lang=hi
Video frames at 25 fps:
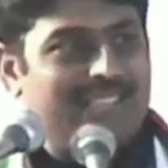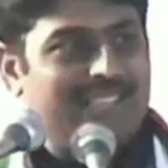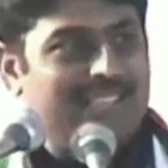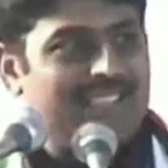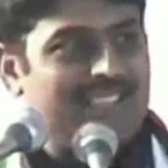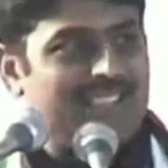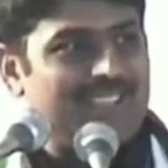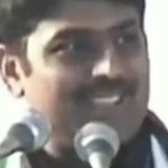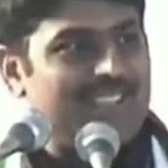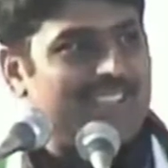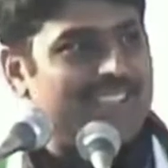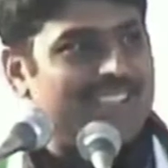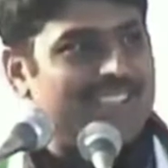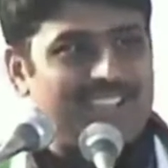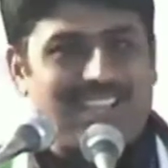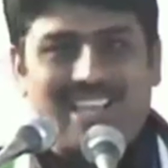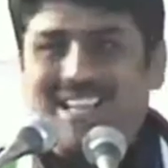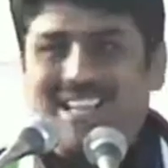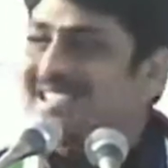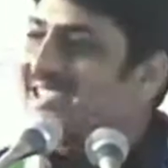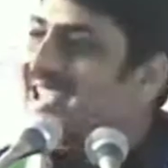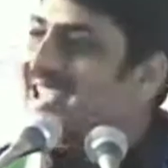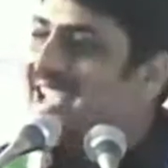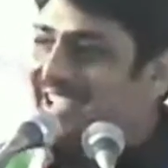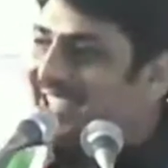इससे
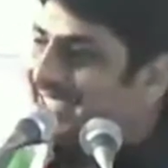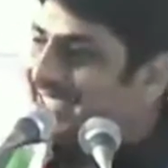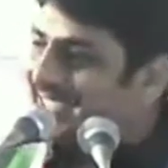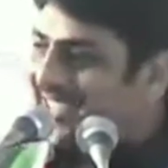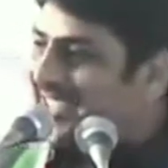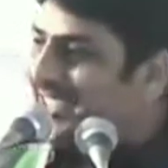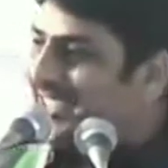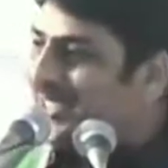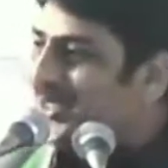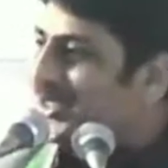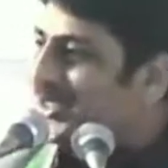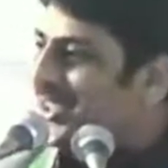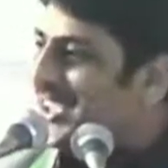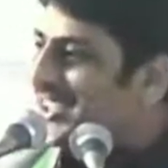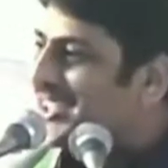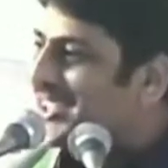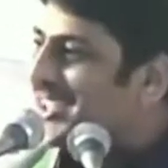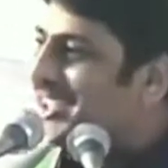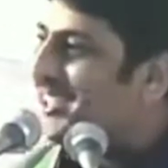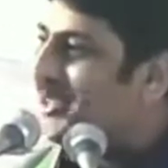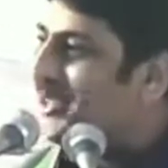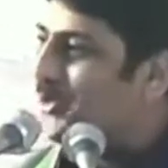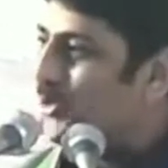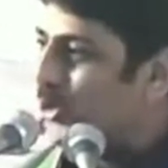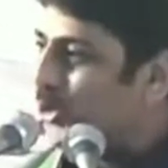ये जाहिर नहीं हो
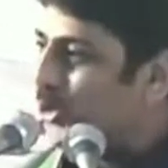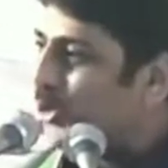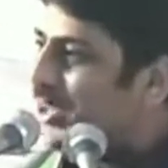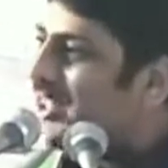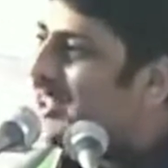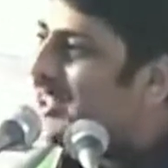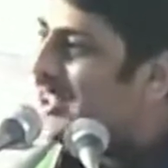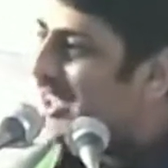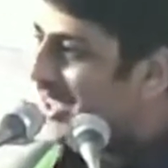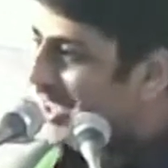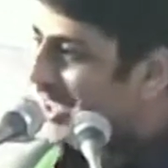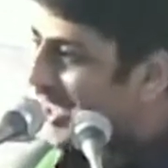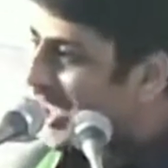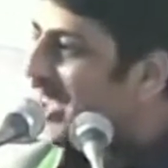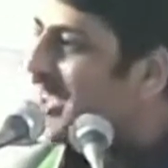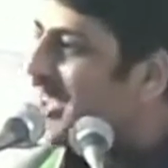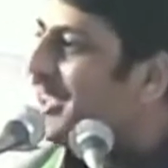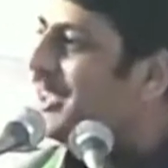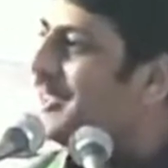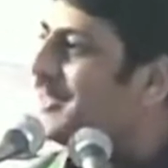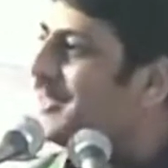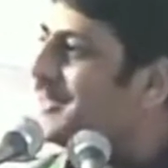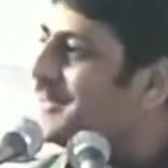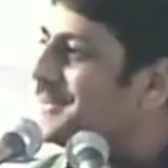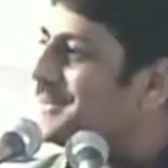जाता कि उन्होंने देखा
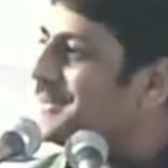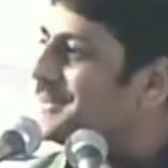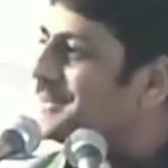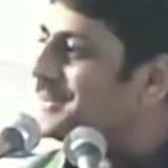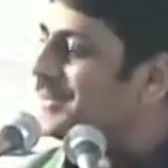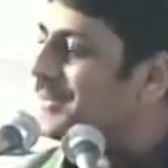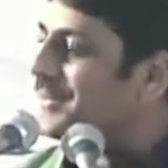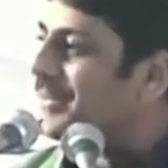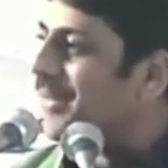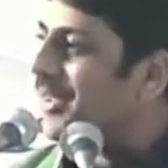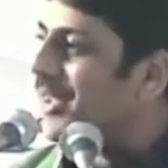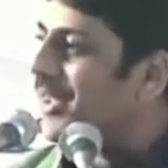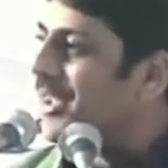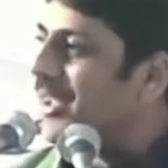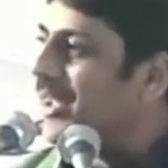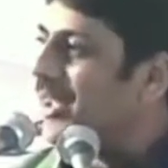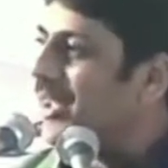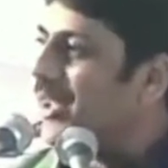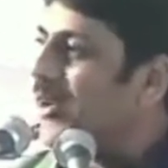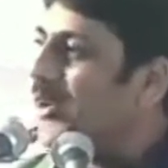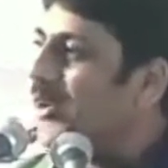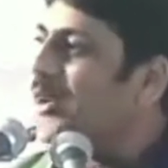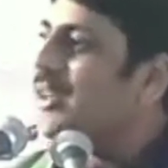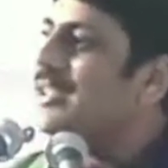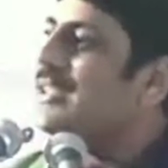है
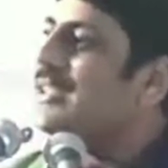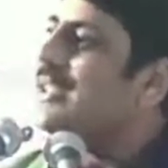और